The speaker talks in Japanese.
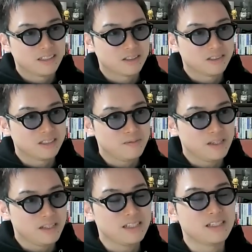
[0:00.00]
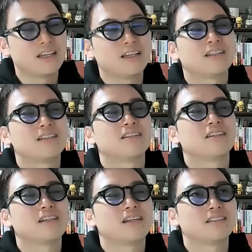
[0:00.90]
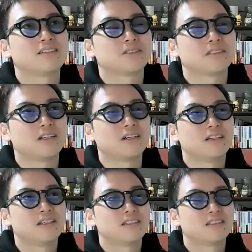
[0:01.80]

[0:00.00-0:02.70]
チャット GPT で検索したら、